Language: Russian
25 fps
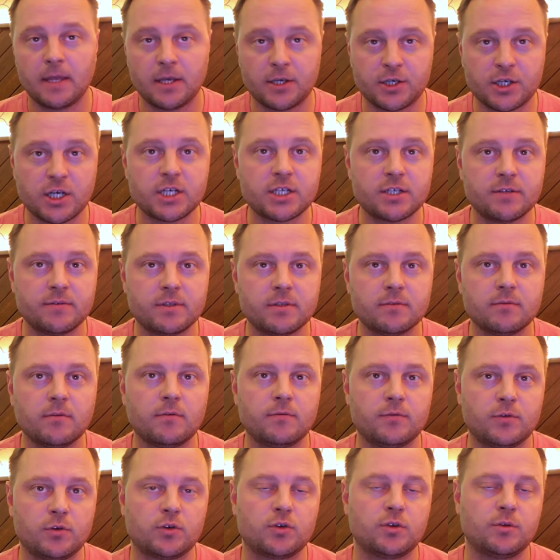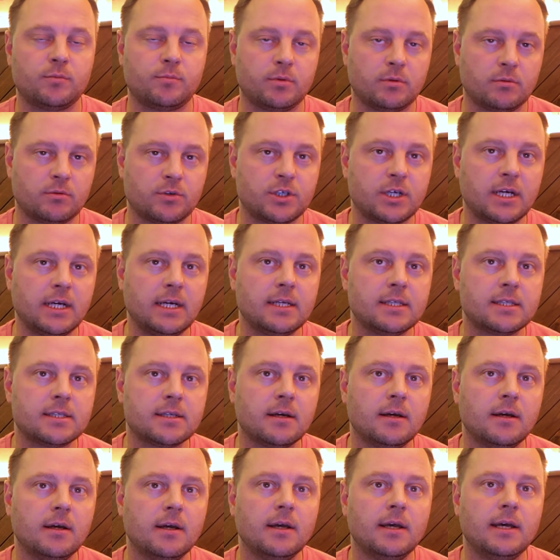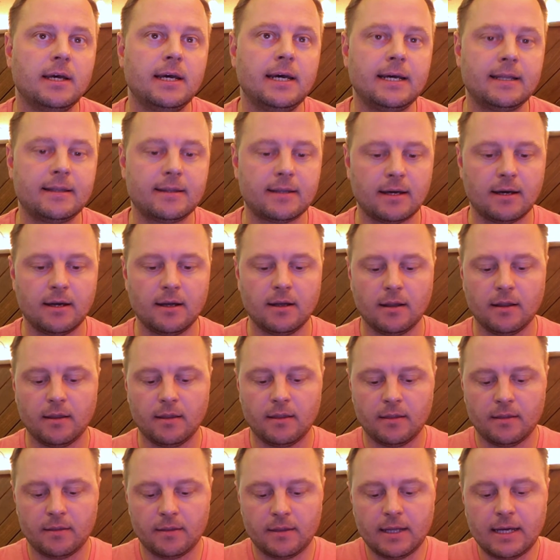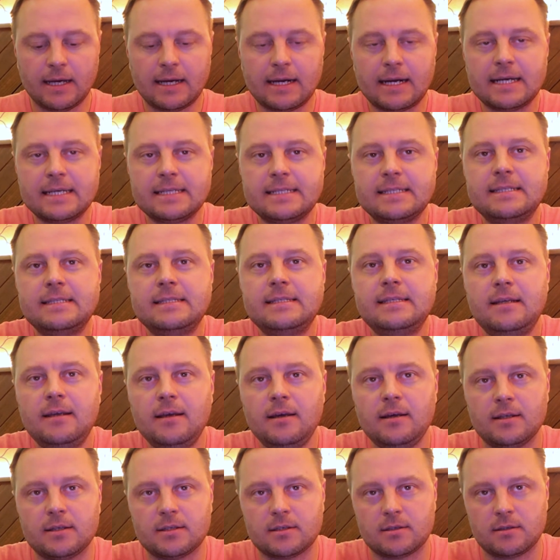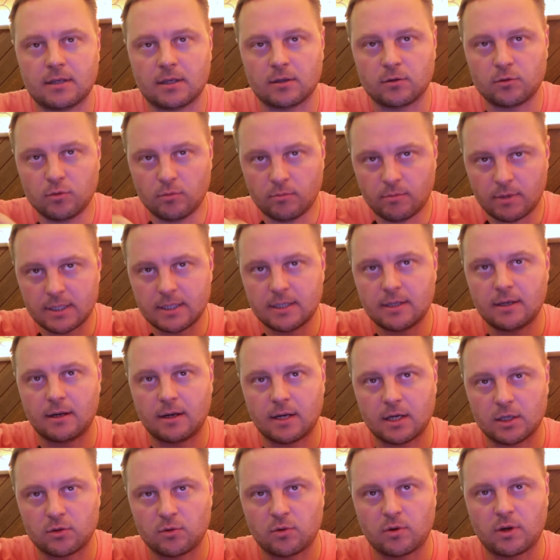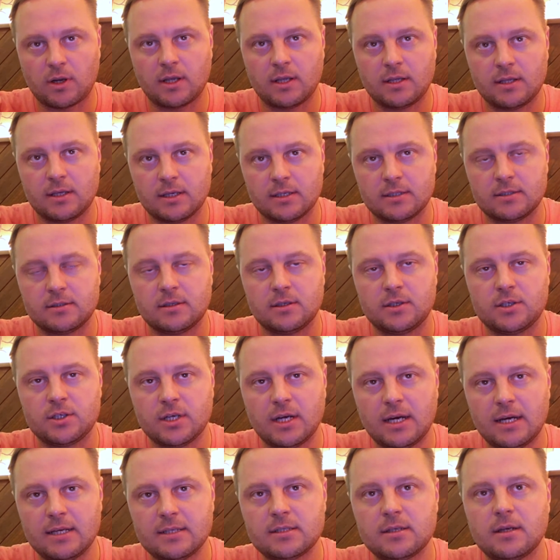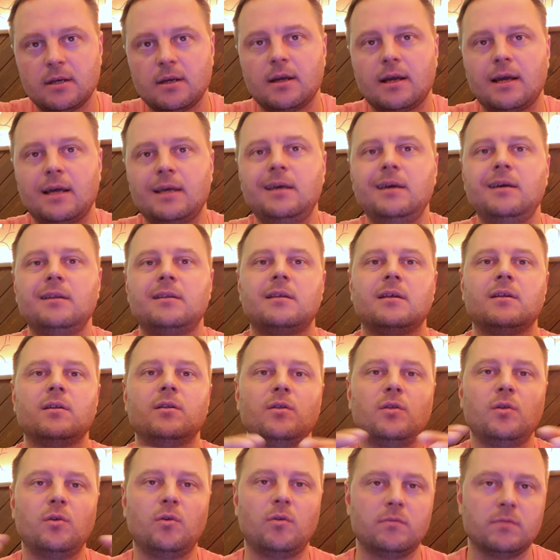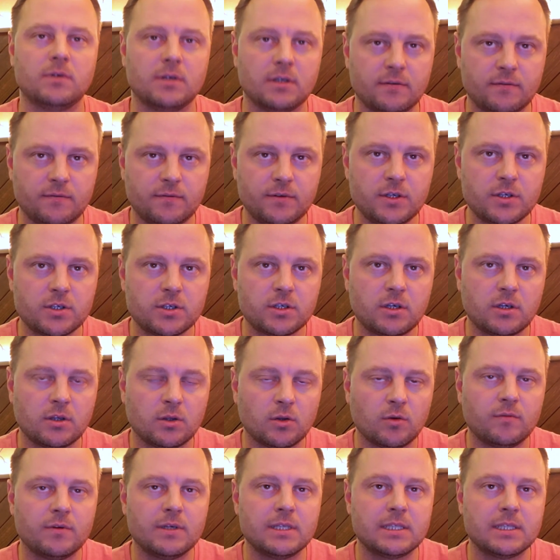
И чаще всего все, что получается, это нарастить на ту модель, которая есть сейчас, какие-то новые фишки и новые